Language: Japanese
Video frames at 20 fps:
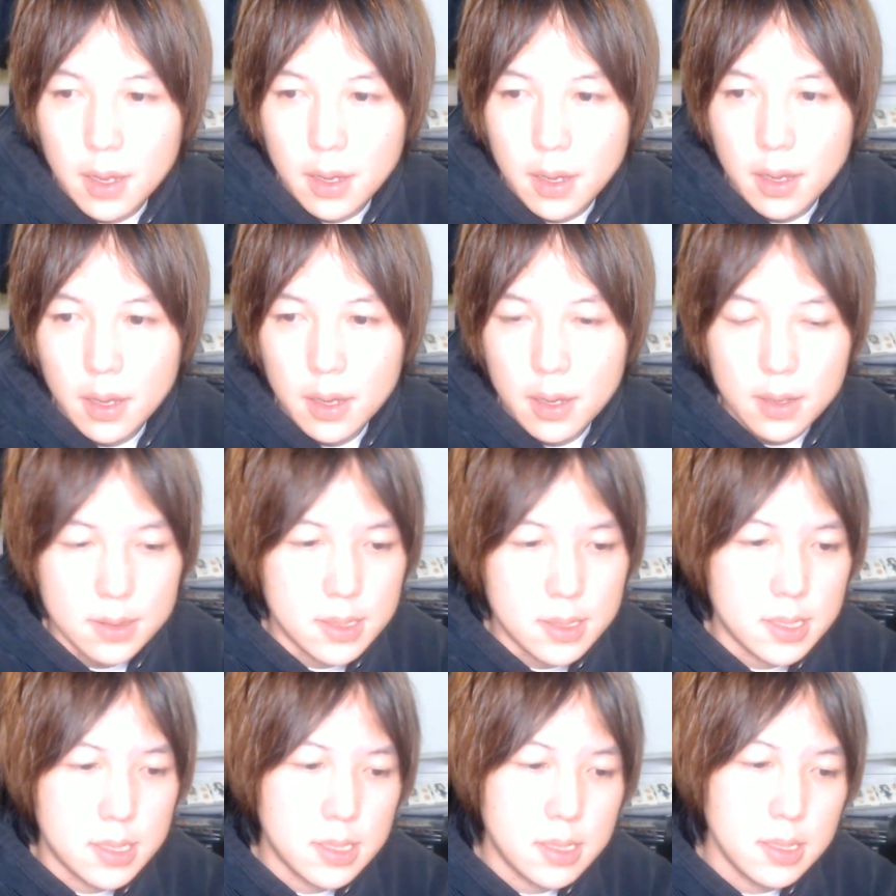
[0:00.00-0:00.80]

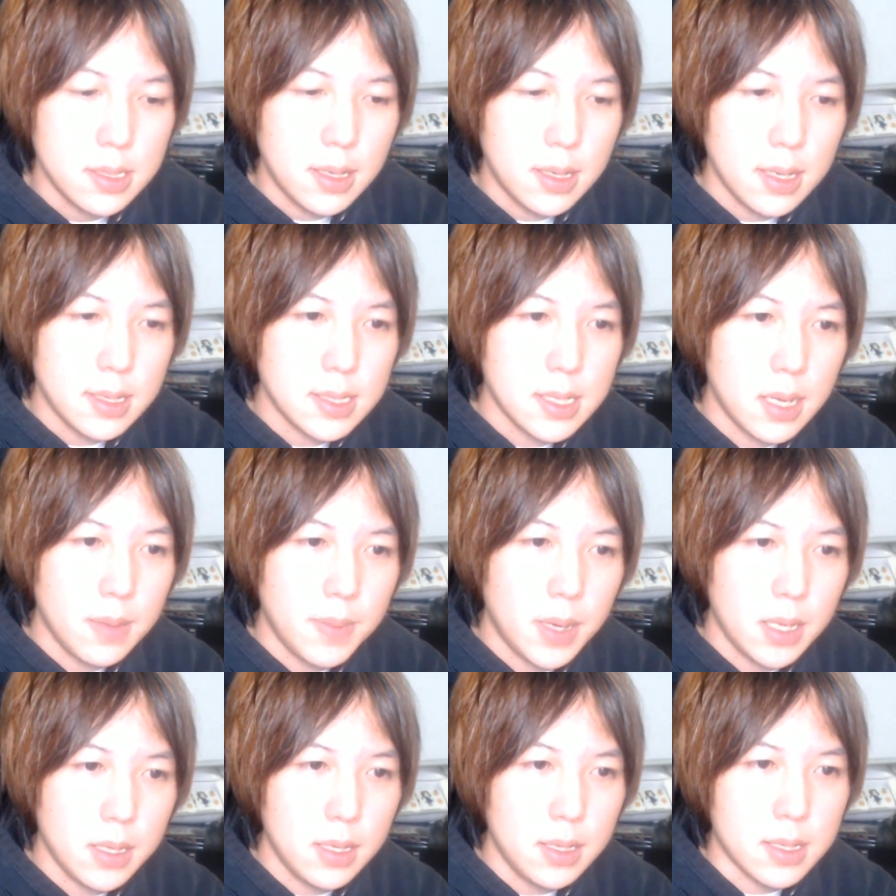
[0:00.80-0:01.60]
えー、続けざ
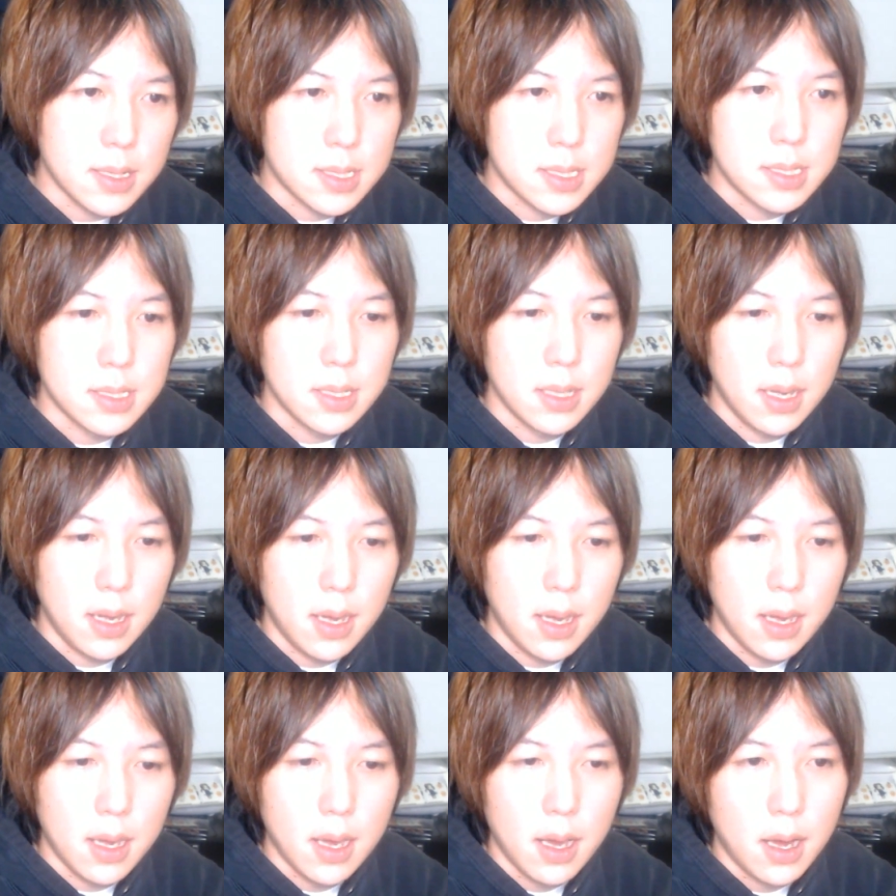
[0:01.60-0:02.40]
まにです
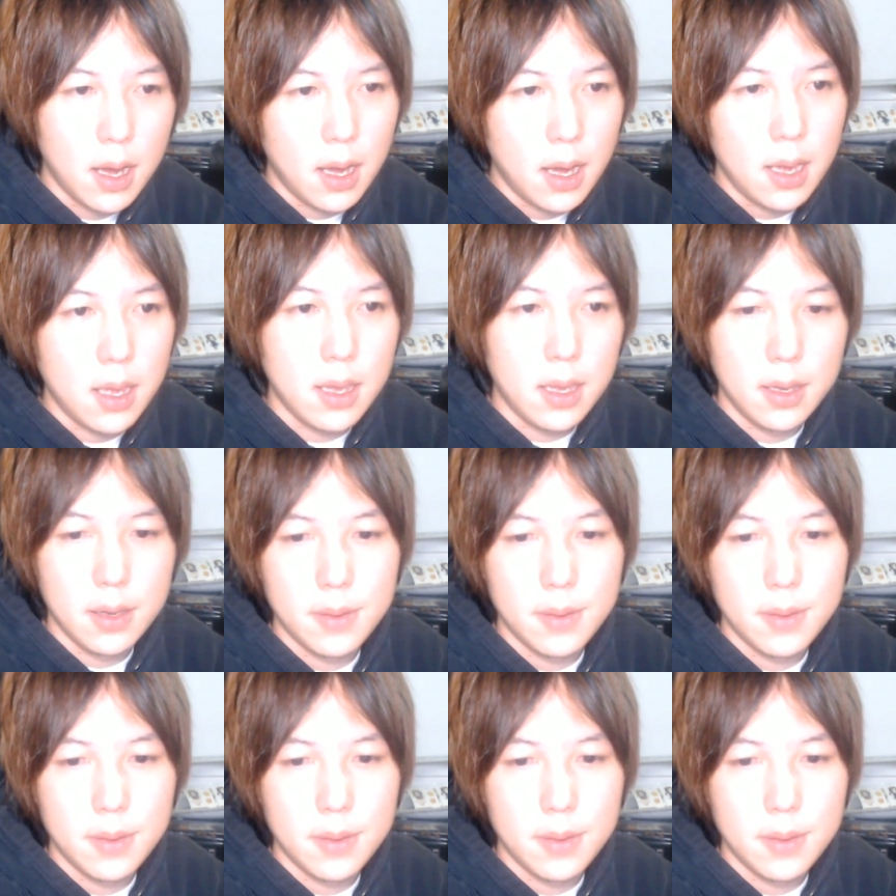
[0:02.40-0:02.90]
ねはい